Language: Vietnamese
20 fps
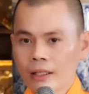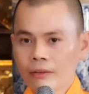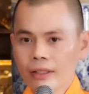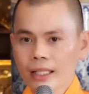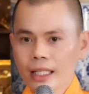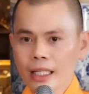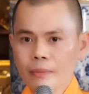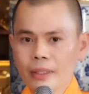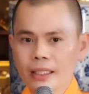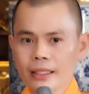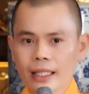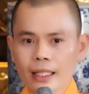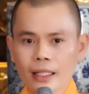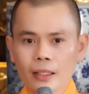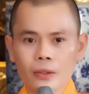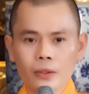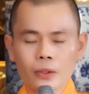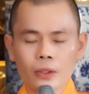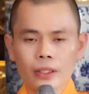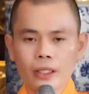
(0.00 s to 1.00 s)
Và khi mình
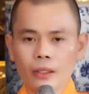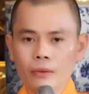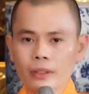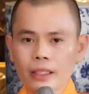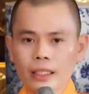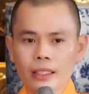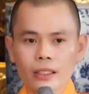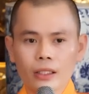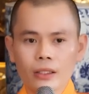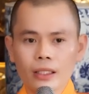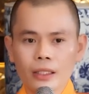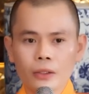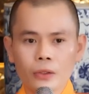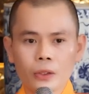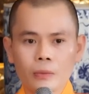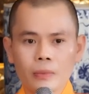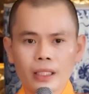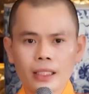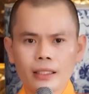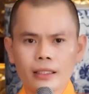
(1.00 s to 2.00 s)
giàu rồi, đồng tiền đó là
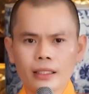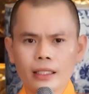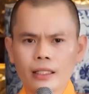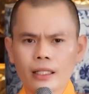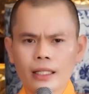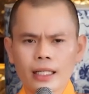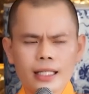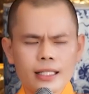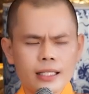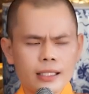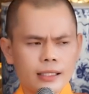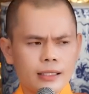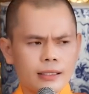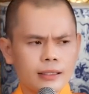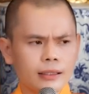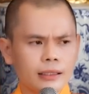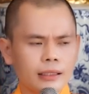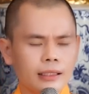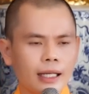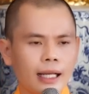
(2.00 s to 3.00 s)
của mình, thì hết sức
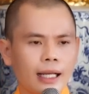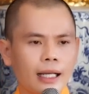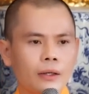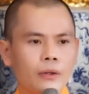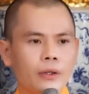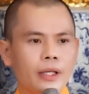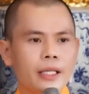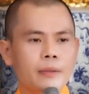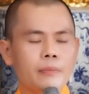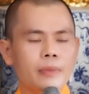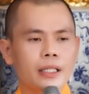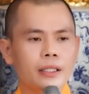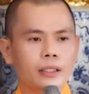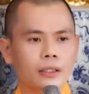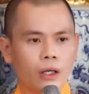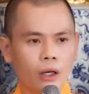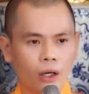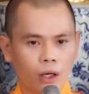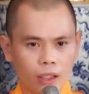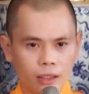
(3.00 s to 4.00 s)
tự hào khi mình
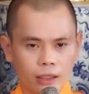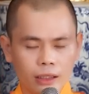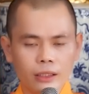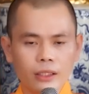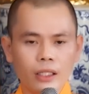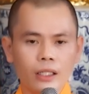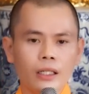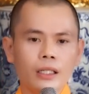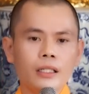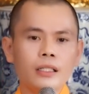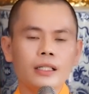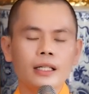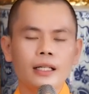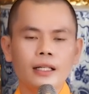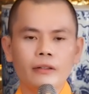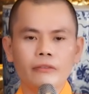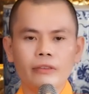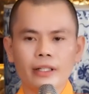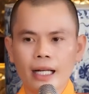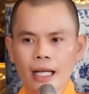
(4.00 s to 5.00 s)
thọ hưởng nó,
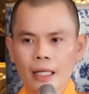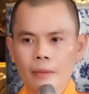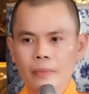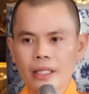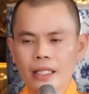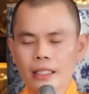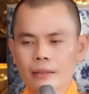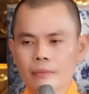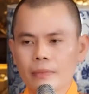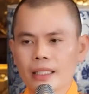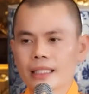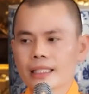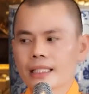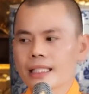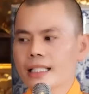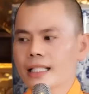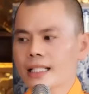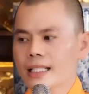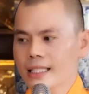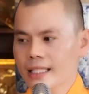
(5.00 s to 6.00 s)
và đặc biệt mình
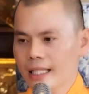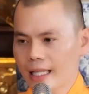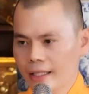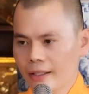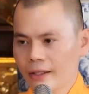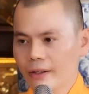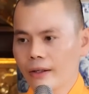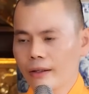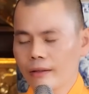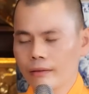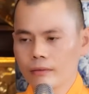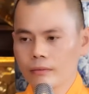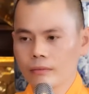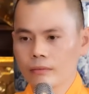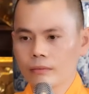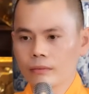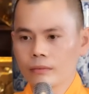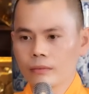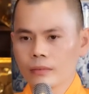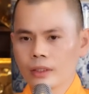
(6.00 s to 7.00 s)
chia sẻ nó.
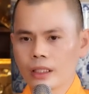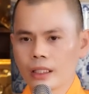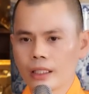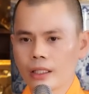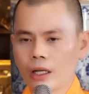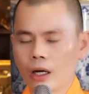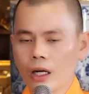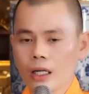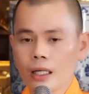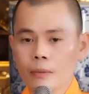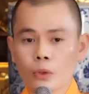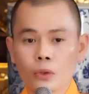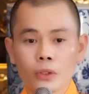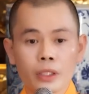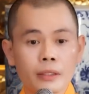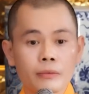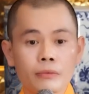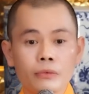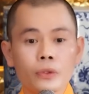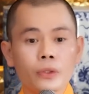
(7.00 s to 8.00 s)
Thì đó là một
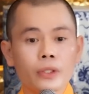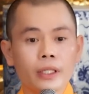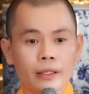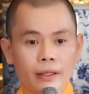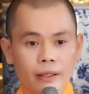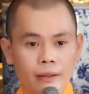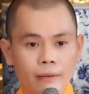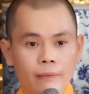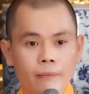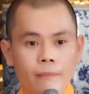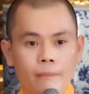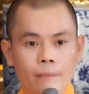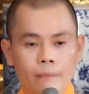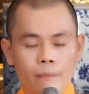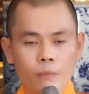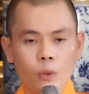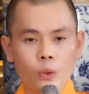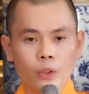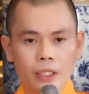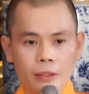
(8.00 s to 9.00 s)
niềm vui.
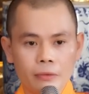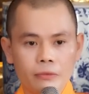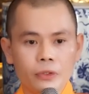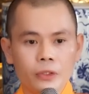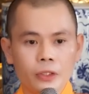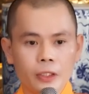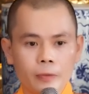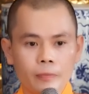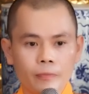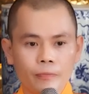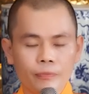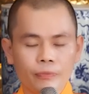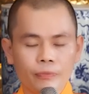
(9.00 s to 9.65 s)
Một niềm vui.